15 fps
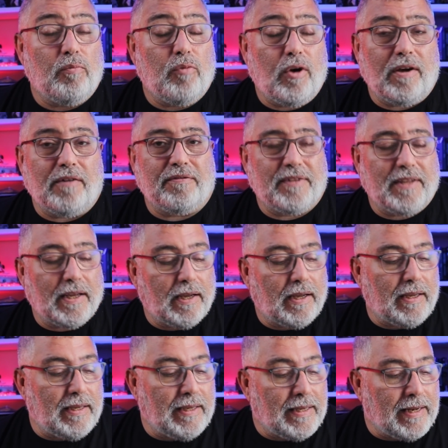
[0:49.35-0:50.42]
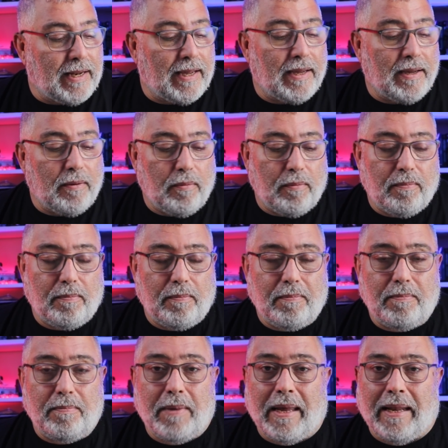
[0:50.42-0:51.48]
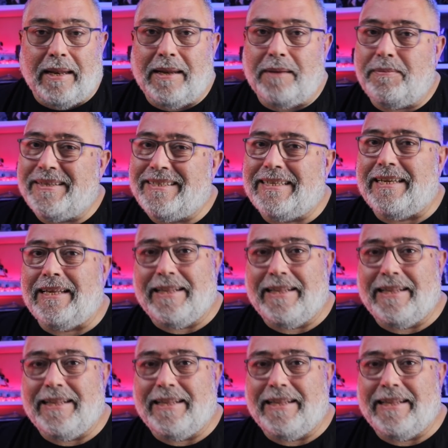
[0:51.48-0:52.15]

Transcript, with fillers: Bu hafta yine belli bizi